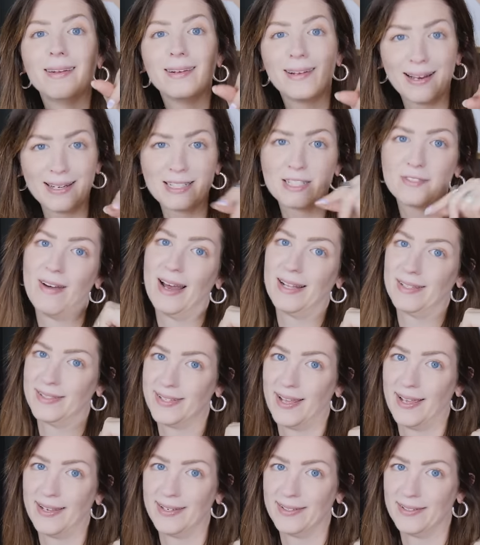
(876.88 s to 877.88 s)
ein kleines
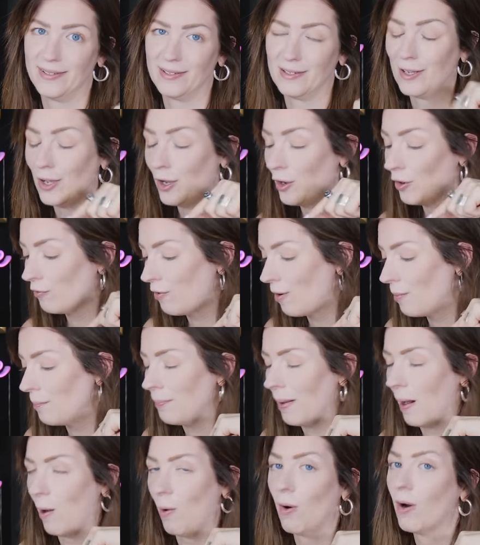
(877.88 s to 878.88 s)
Warnzeichen
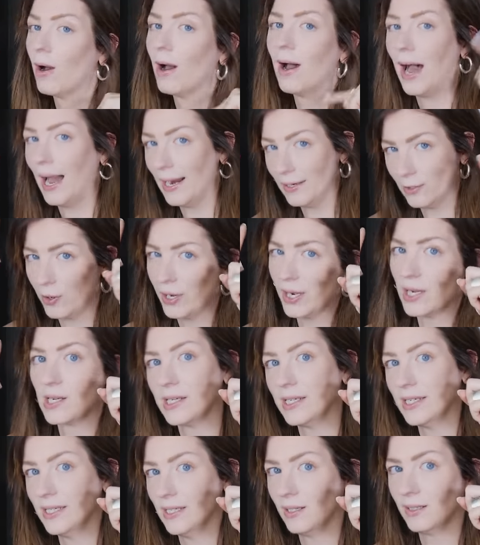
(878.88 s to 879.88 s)
vom Bauch an euer
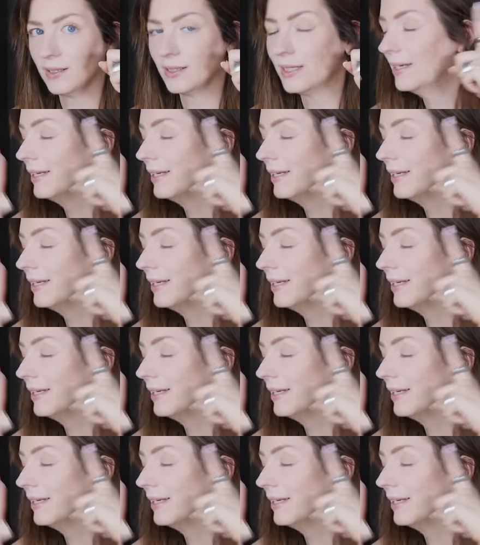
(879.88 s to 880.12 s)
Gehirn.